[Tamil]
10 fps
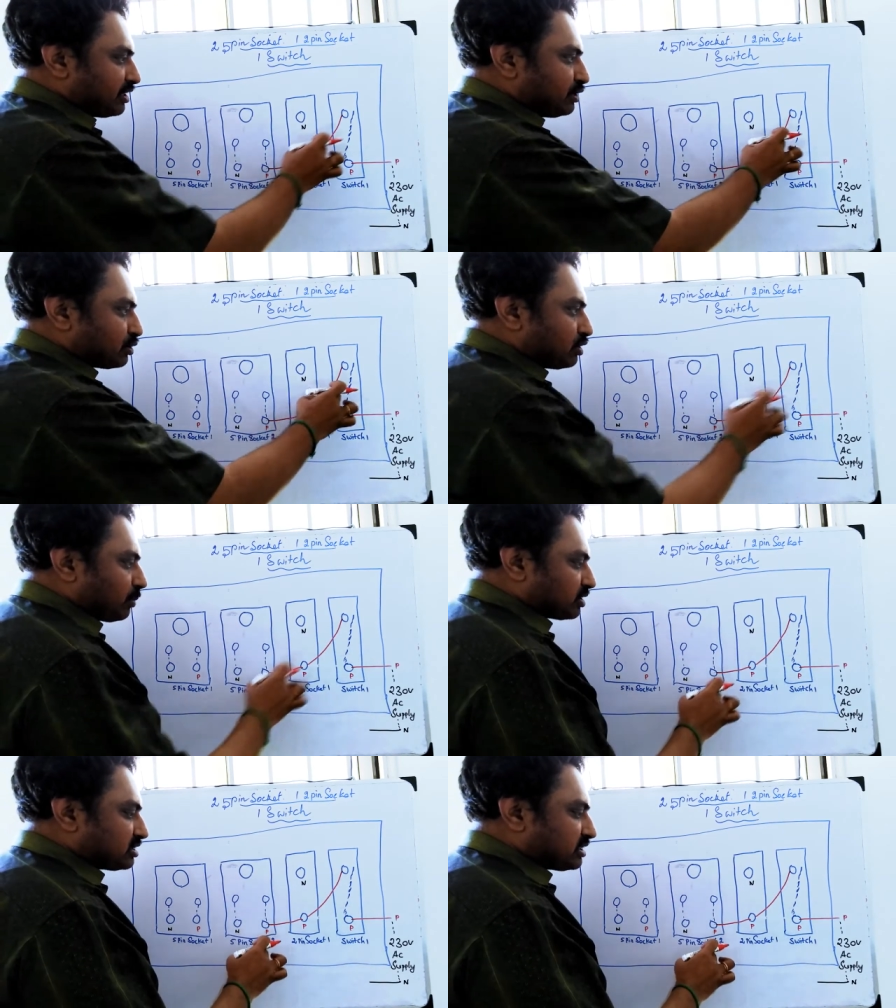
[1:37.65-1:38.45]
இதுக்கும்
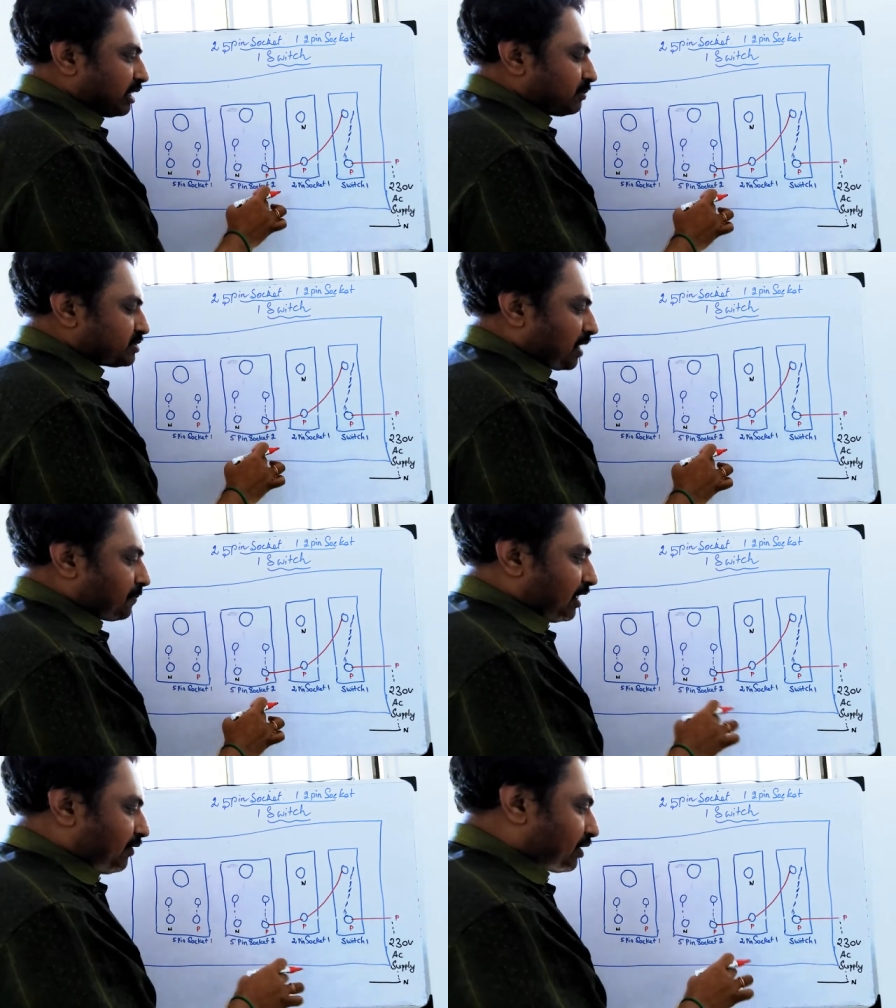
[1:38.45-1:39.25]
நமக்கு சேம்
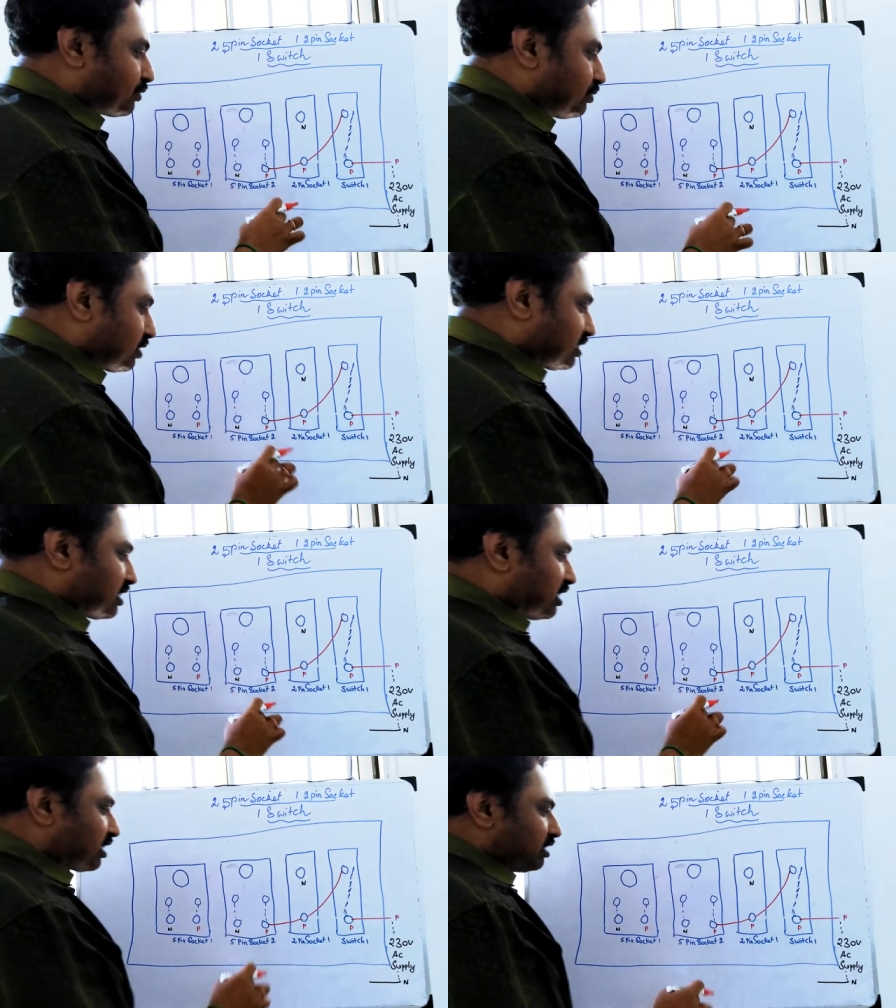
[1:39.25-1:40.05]
சப்ளை
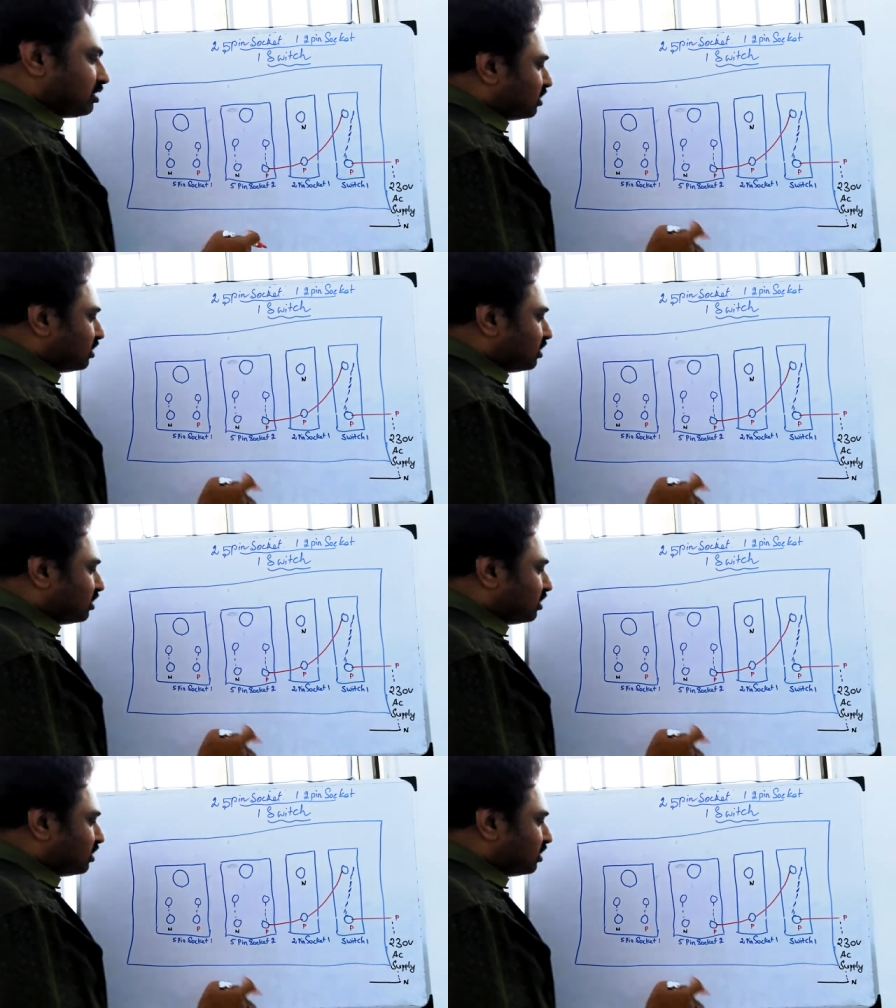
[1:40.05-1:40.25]
வரணுன்றதுக்காக